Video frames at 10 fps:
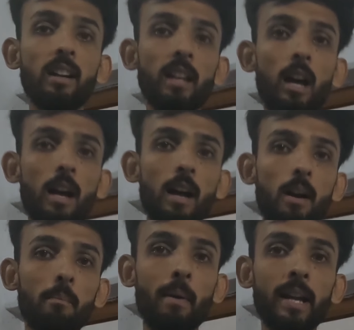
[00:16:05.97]
একটা
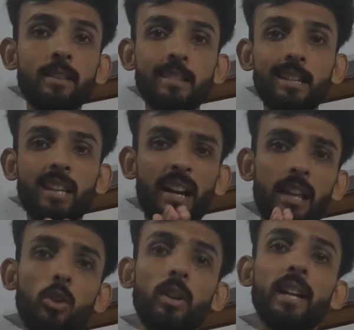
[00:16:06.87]
মাহেন্দ্রা
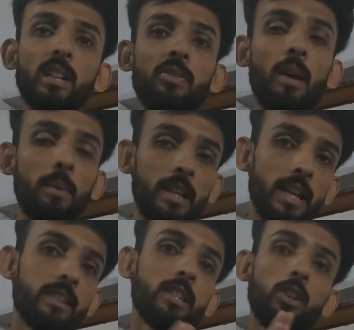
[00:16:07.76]
থার্ডে করে একটা ফ্যামিলি
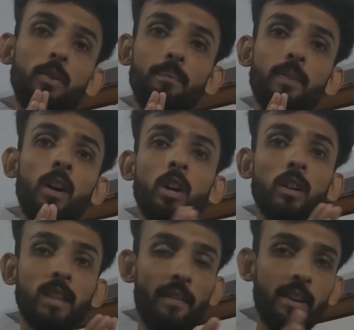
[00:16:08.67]
যাচ্ছিল
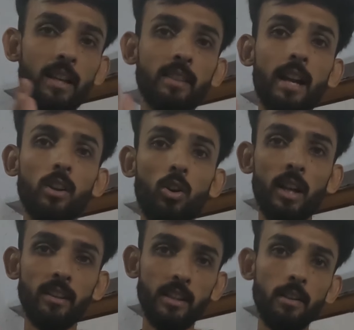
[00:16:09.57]
তাদেরকে দাঁড়
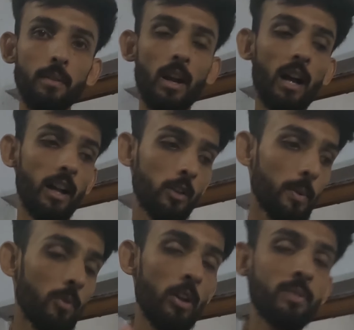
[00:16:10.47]
করাতে
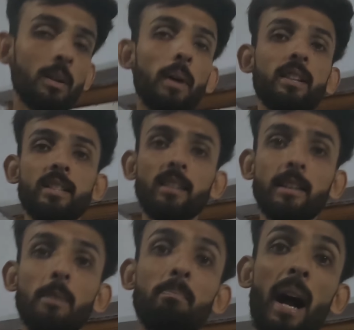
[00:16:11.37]
হাজব্যান্ড ওয়াইফ তার বাচ্চা
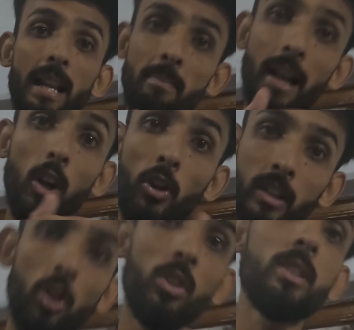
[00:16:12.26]
তাদের বাড়ি
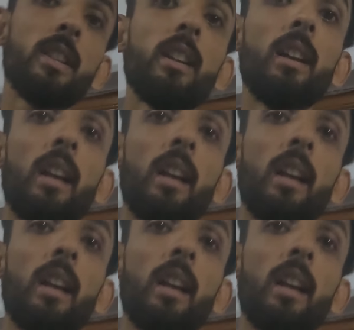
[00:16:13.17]
ম্যাকলস্কিগঞ্জে